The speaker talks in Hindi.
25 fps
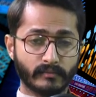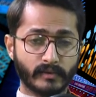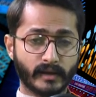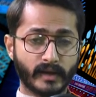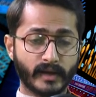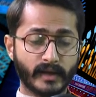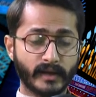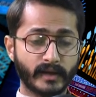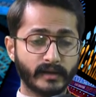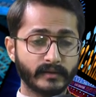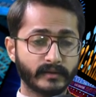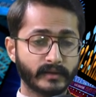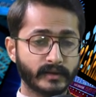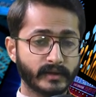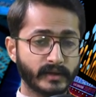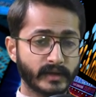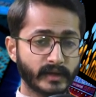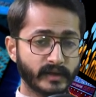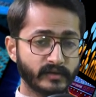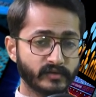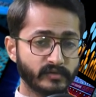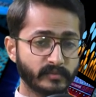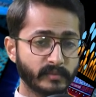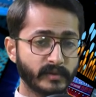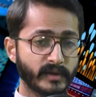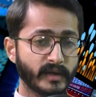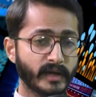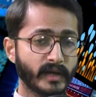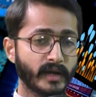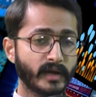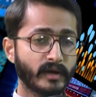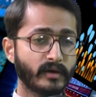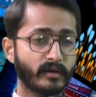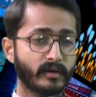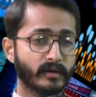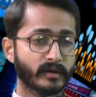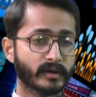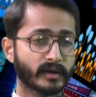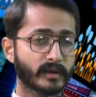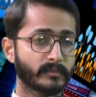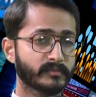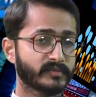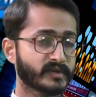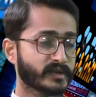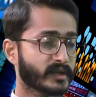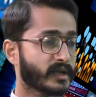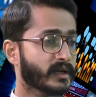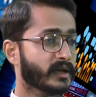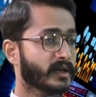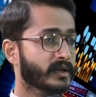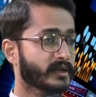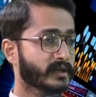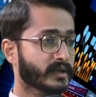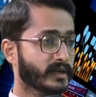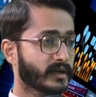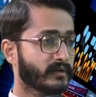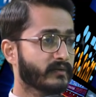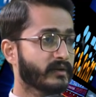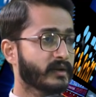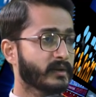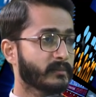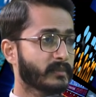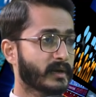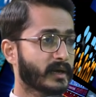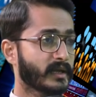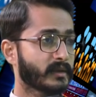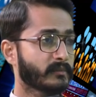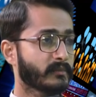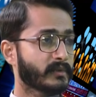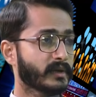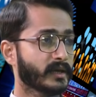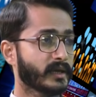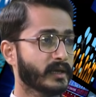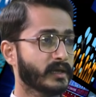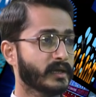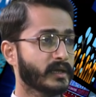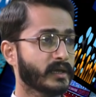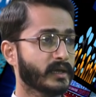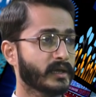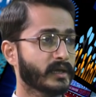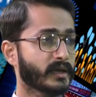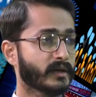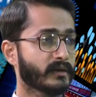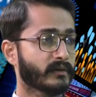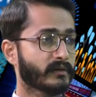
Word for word: हैरत अंगेज़ भी है और गमजदा कर देने वाली बात भी है कि